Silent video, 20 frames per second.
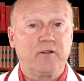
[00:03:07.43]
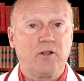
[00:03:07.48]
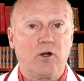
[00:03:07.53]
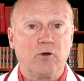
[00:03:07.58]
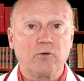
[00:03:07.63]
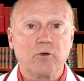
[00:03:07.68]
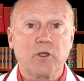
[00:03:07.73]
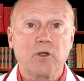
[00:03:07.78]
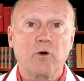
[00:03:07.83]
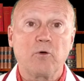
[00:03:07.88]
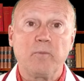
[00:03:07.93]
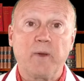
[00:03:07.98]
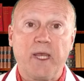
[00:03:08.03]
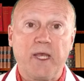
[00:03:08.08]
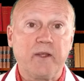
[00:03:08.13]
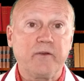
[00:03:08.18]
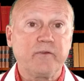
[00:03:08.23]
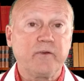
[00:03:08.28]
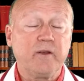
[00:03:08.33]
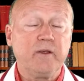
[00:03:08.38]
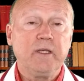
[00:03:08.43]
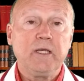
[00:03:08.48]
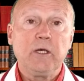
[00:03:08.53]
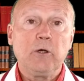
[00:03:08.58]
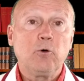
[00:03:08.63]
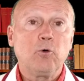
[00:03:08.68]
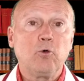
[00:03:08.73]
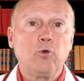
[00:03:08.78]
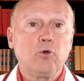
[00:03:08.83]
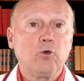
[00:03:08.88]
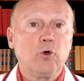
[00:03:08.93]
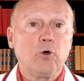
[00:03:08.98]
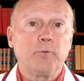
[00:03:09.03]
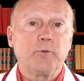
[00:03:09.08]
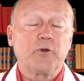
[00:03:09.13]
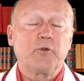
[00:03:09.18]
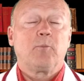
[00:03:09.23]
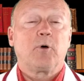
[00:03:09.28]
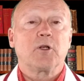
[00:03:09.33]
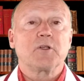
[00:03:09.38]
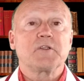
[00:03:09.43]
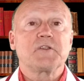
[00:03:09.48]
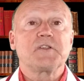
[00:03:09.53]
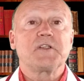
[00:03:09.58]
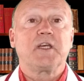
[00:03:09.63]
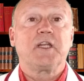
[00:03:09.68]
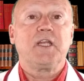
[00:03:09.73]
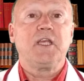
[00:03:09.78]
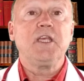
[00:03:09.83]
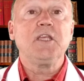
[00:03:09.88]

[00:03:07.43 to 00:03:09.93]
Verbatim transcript: logo que começa, um lúpus pode ser